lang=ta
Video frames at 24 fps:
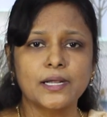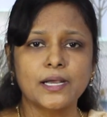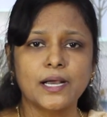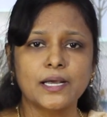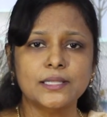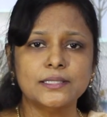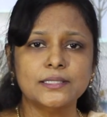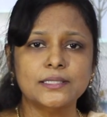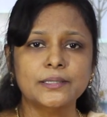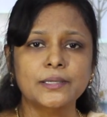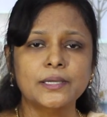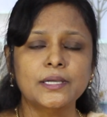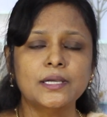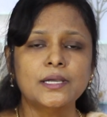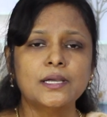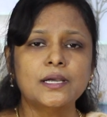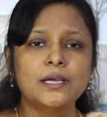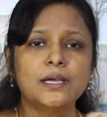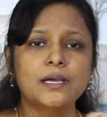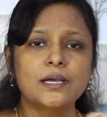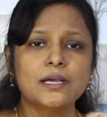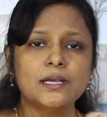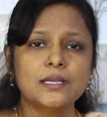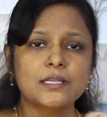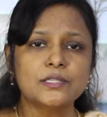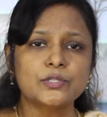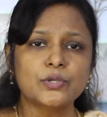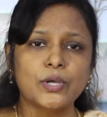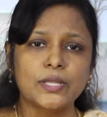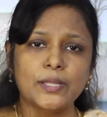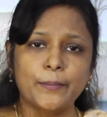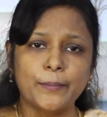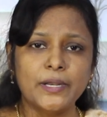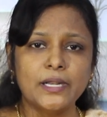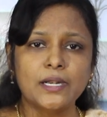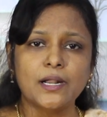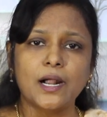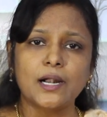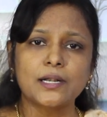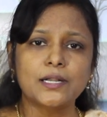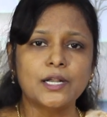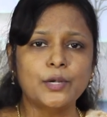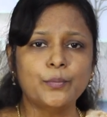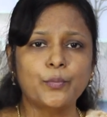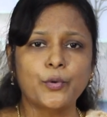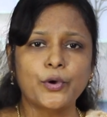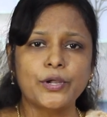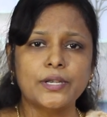இருக்காது ஸோ அப்படி
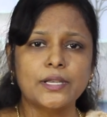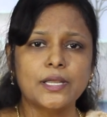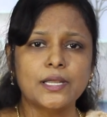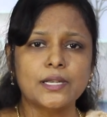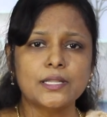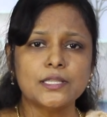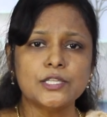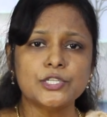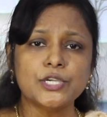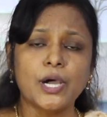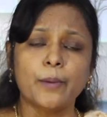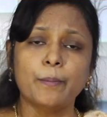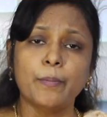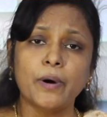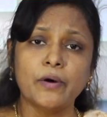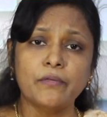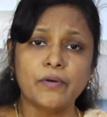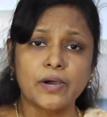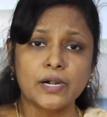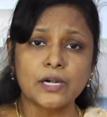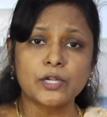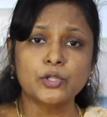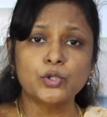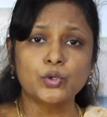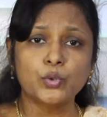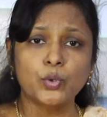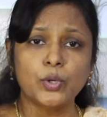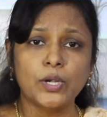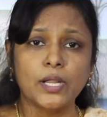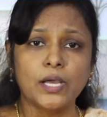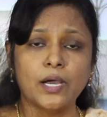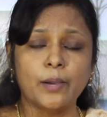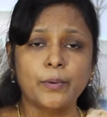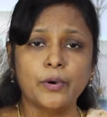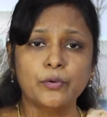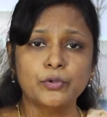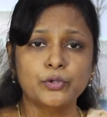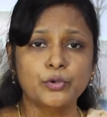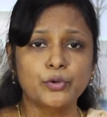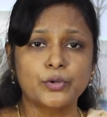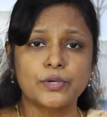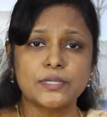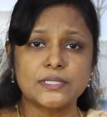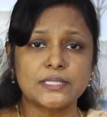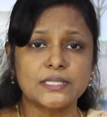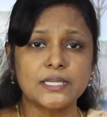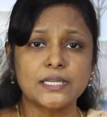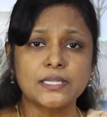நாட்கள் போயிட்டே இருந்துச்சு அப்பா வர்றதுக்குள்ளே அப்பா வந்து
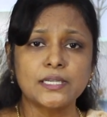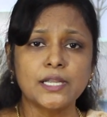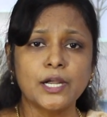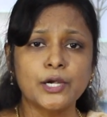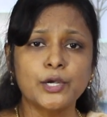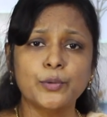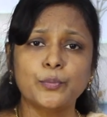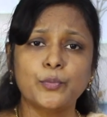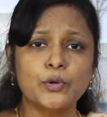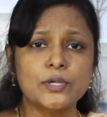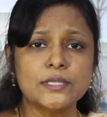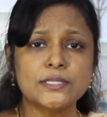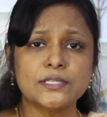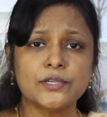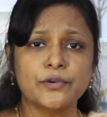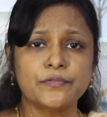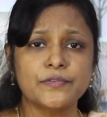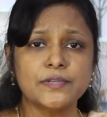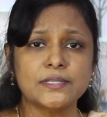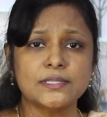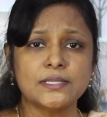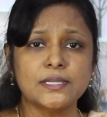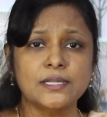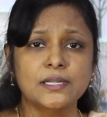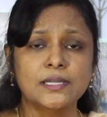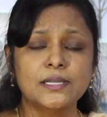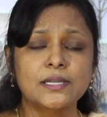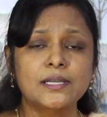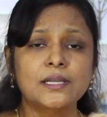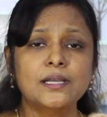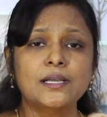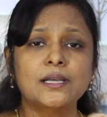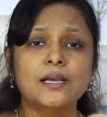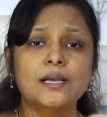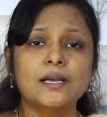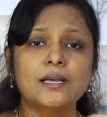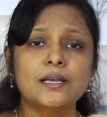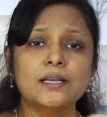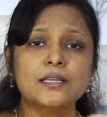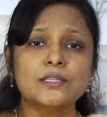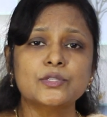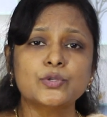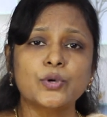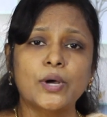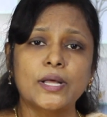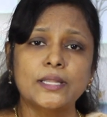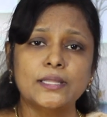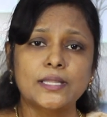ஒரு ஸ்ட்ரிக்டான போலீஸ் ஆஃபீஸர்
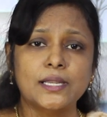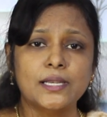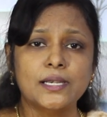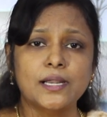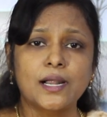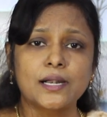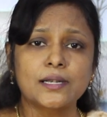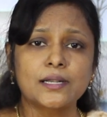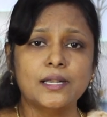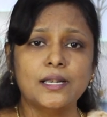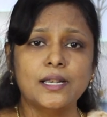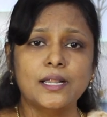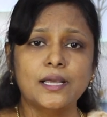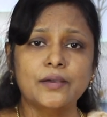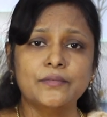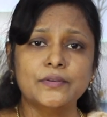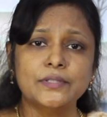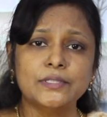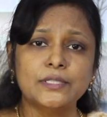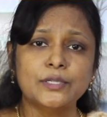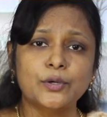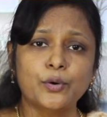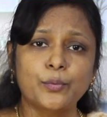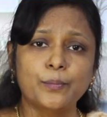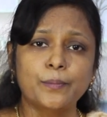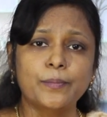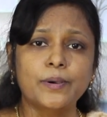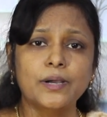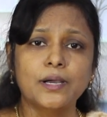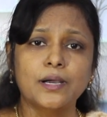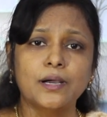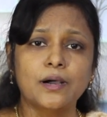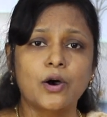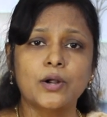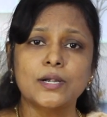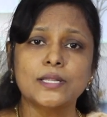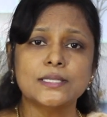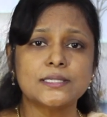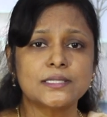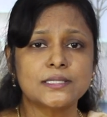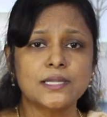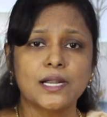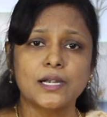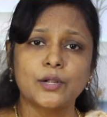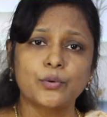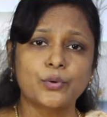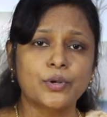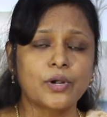ஸோ அந்த நாட்களில் வந்து ரொம்ப
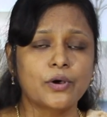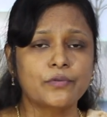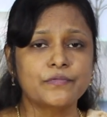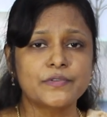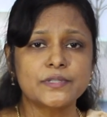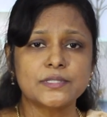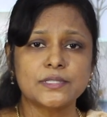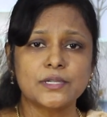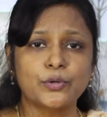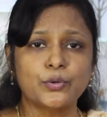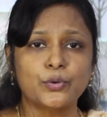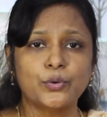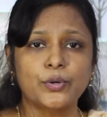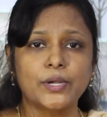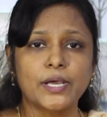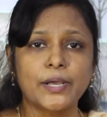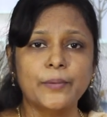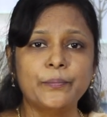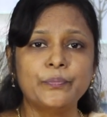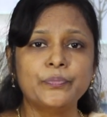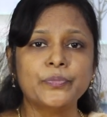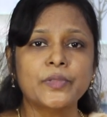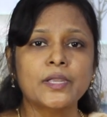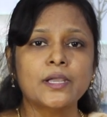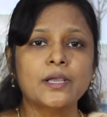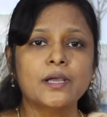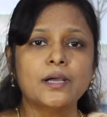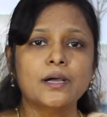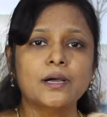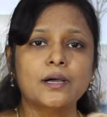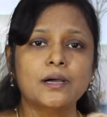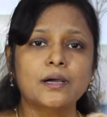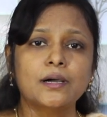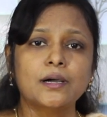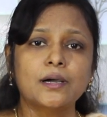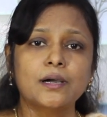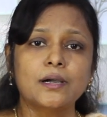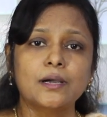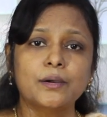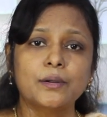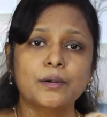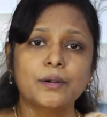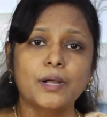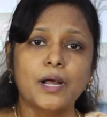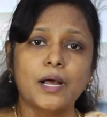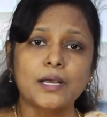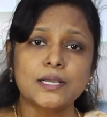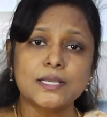ஹானஸ்டான ஒரு ஆஃபீஸரும் கூட
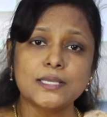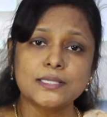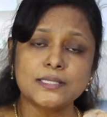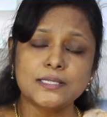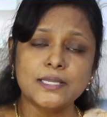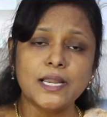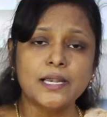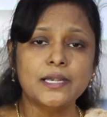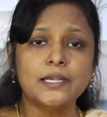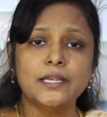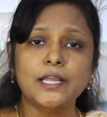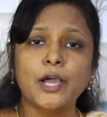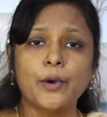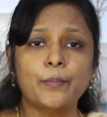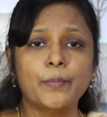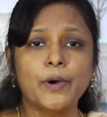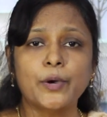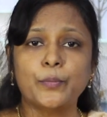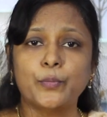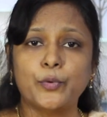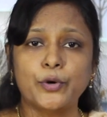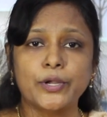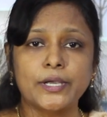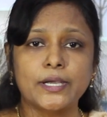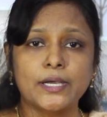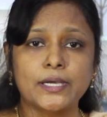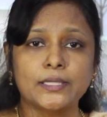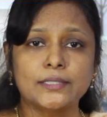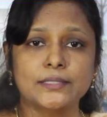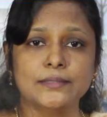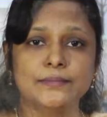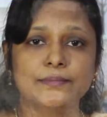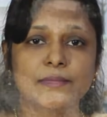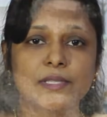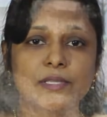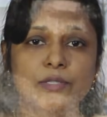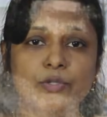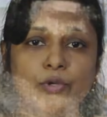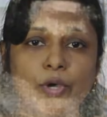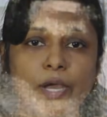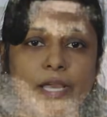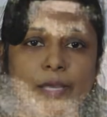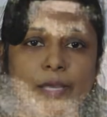கிறிஸ்டியானிட்டி அப்பாவுக்கு பிடிக்காது ஸோ